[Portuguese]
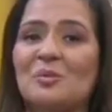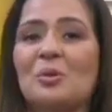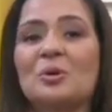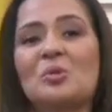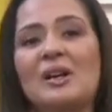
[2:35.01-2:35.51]

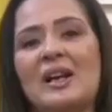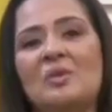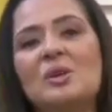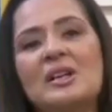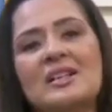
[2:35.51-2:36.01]
Boto e
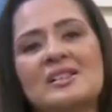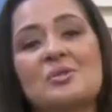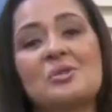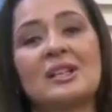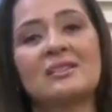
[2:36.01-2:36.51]
Leão
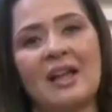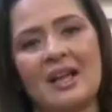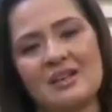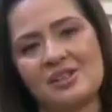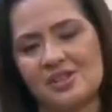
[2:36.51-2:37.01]
são os
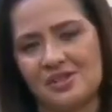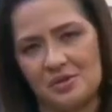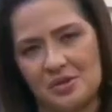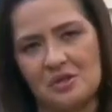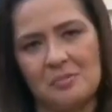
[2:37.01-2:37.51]
lanternas de
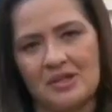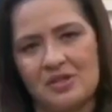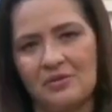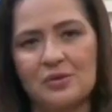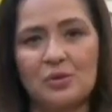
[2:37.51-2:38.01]
seus
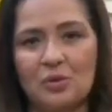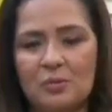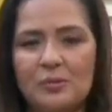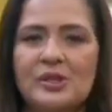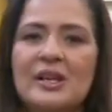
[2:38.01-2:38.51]
respectivos
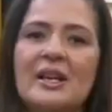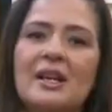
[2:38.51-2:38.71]
grupos